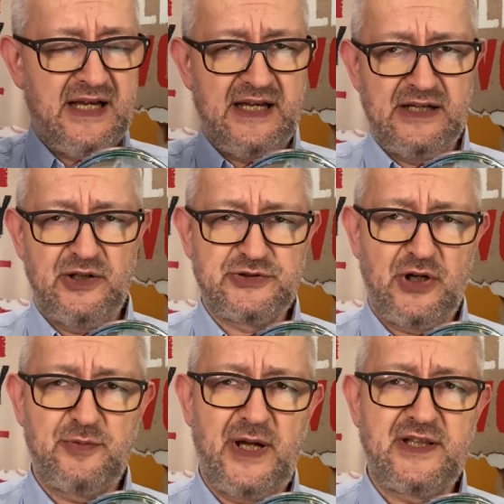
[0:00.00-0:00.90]
y, od,
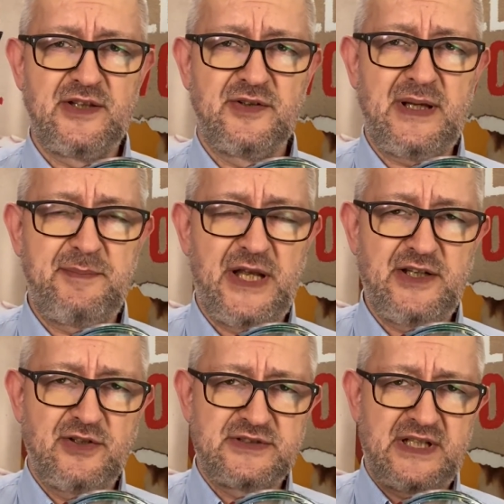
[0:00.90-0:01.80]
obetną nam
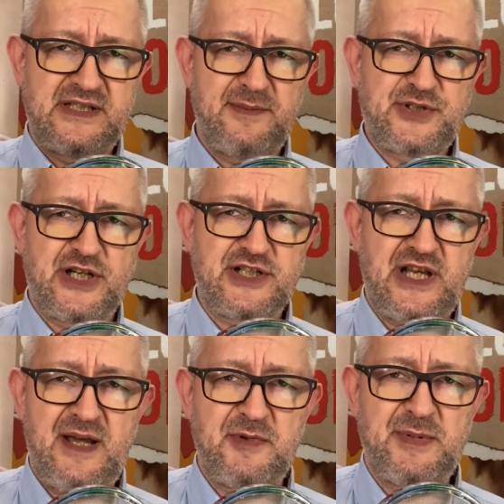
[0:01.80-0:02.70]
pieniądze, nie
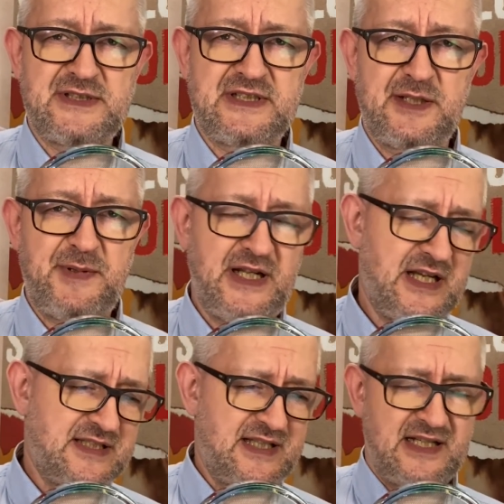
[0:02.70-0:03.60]
przeżyjemy bez tych
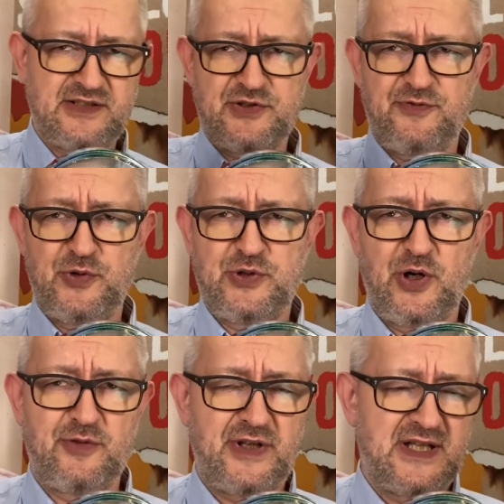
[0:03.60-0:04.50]
pieniędzy, jacyś
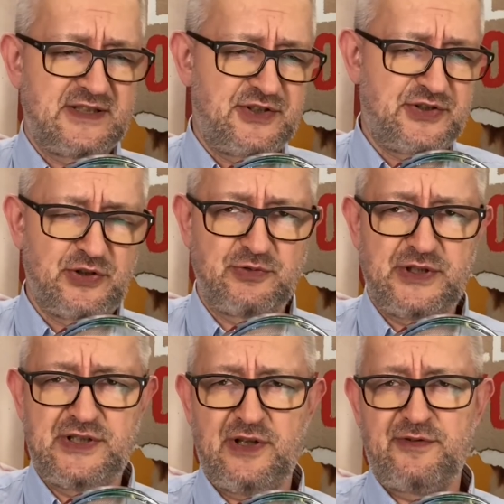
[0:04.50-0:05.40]
wójtowie, jacyś
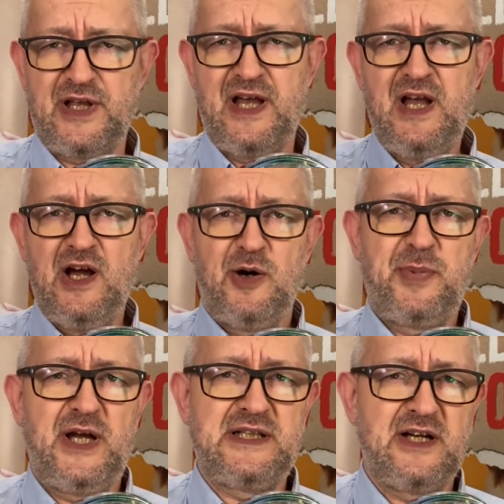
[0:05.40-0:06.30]
sołtysowie
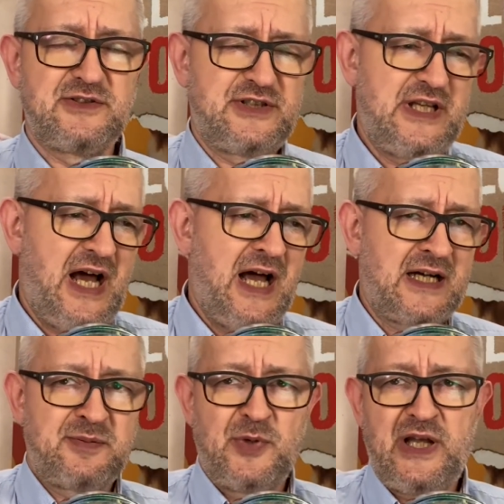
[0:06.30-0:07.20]
opowiadający,
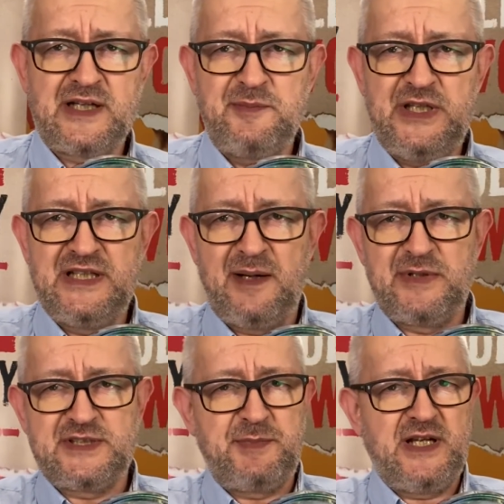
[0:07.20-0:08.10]
jak moja gmina
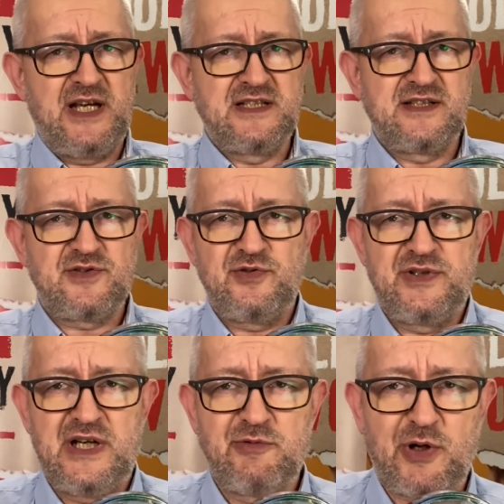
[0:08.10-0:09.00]
bez pieniędzy z
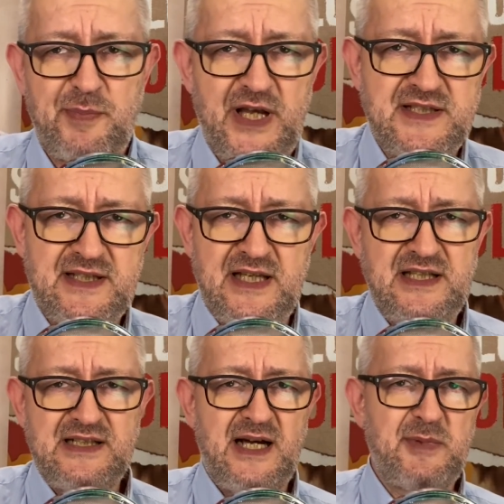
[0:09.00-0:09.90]
Unii Europejskiej,
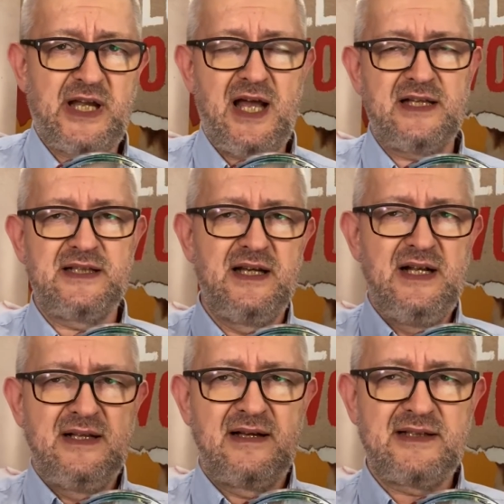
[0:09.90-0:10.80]
nie damy rady,
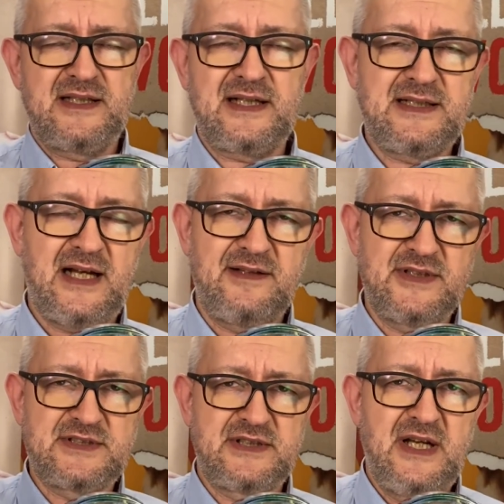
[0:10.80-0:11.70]
no i tak dalej,
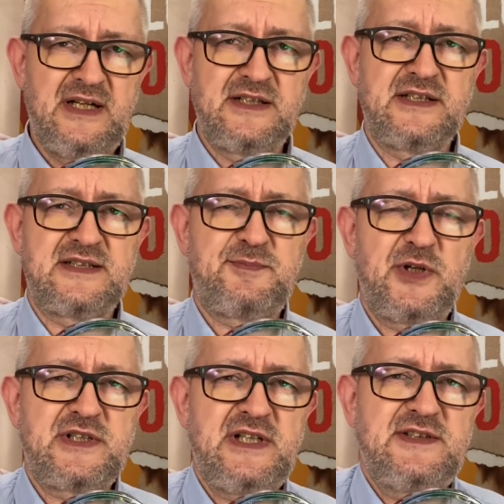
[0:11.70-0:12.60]
więc że
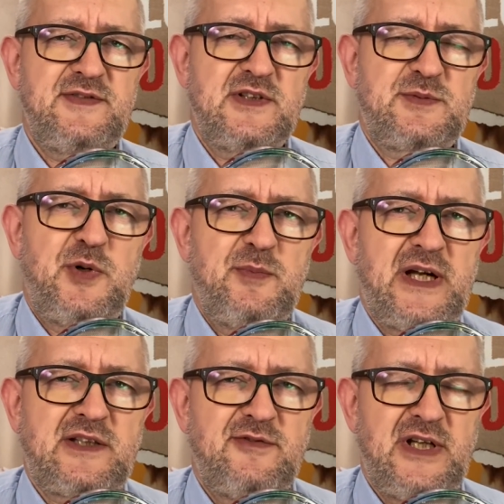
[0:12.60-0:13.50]
społeczeństwo
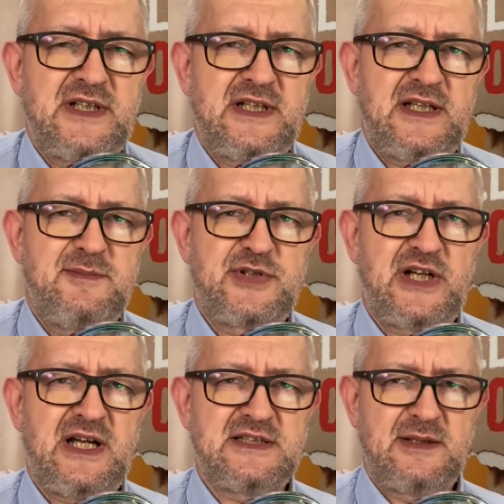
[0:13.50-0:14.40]
zbombardowane takim
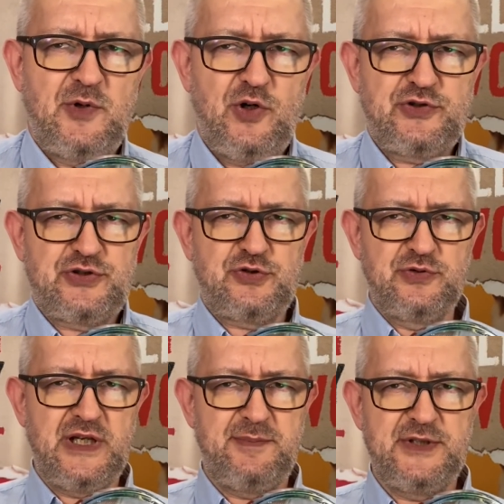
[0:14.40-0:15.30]
przekazem
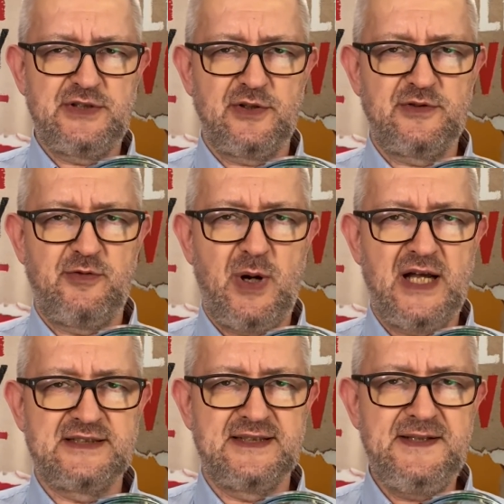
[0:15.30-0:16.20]
odsunie PiS od
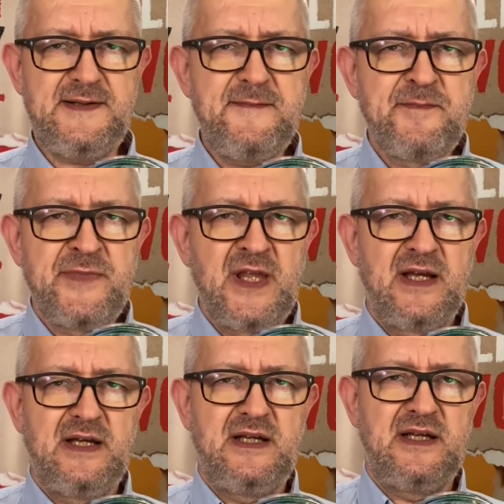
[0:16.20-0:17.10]
władzy
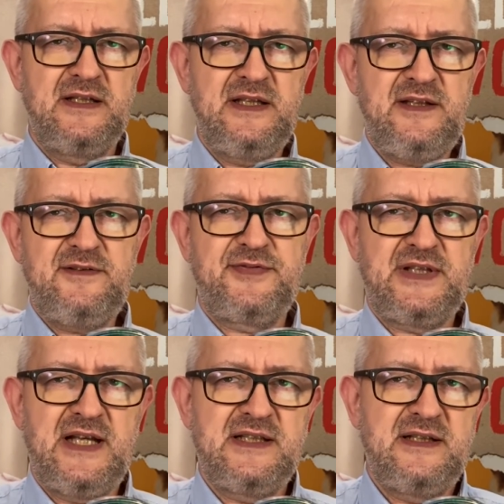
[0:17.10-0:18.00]
y, i
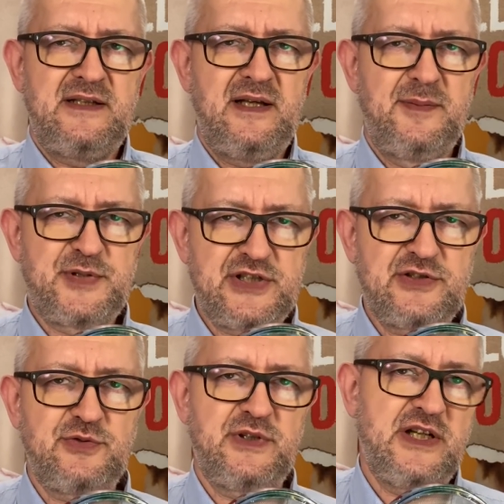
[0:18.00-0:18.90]
wtedy
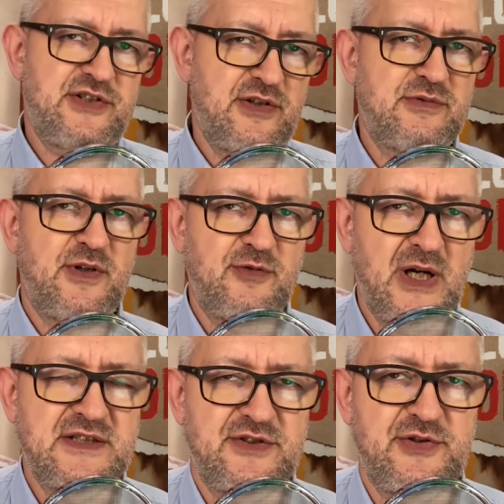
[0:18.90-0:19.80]
przysunie się do
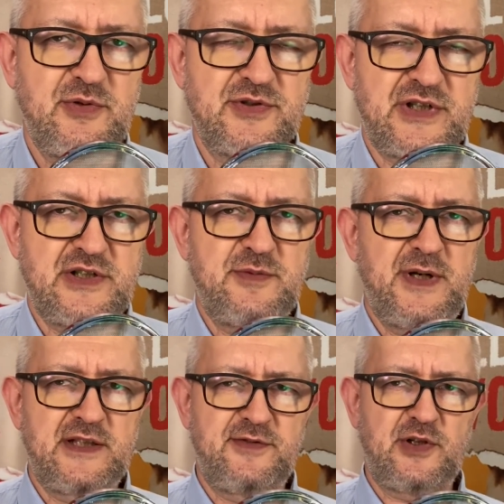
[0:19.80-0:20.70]
władzy siłą rzeczy
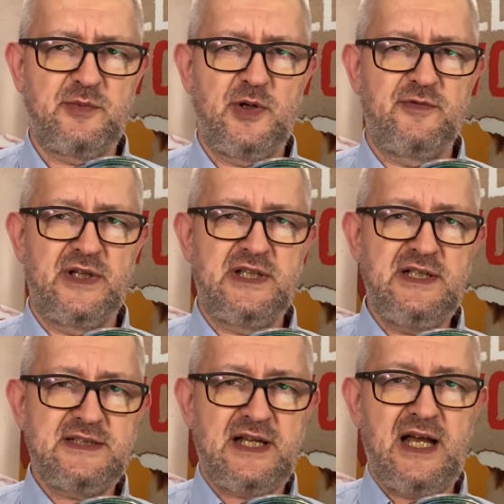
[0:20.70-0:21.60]
Platforma
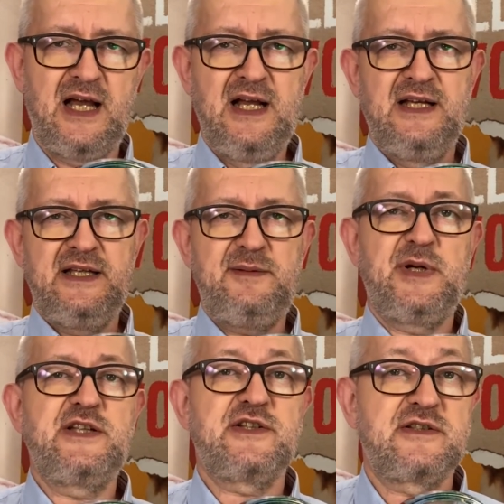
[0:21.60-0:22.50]
Obywatelska i
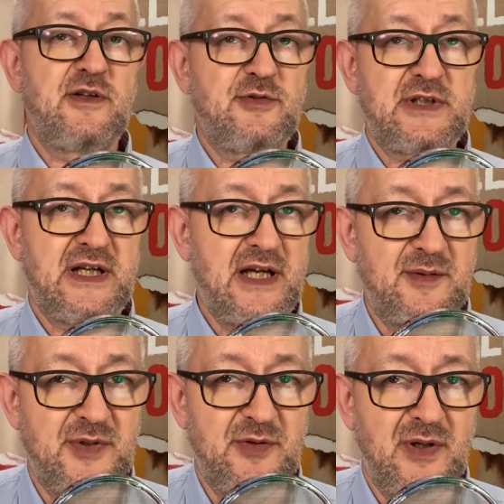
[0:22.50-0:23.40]
będzie znowu tak jak
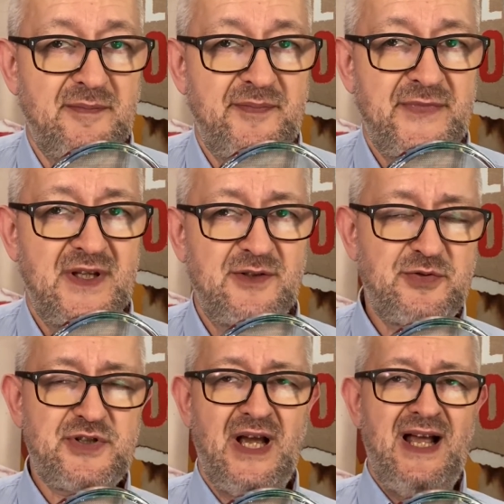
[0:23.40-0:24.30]
było.
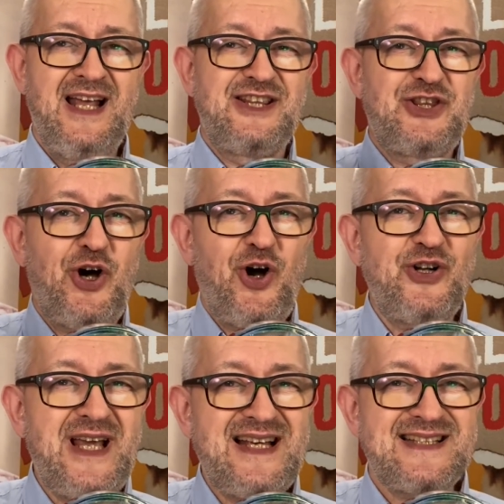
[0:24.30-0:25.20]
Otóż to
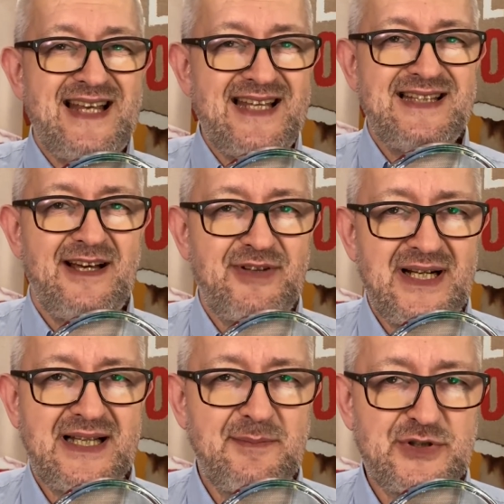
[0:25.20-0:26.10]
jest jedna
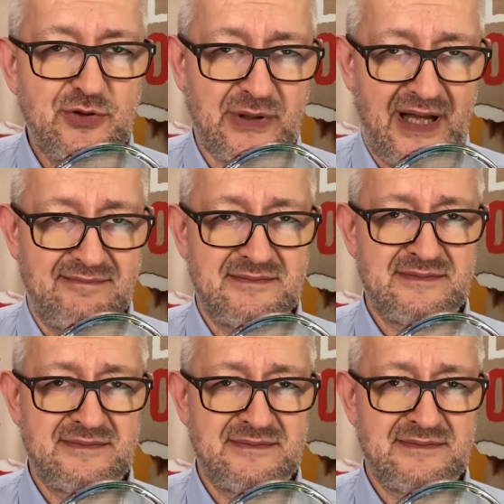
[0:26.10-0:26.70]
wielka bzdura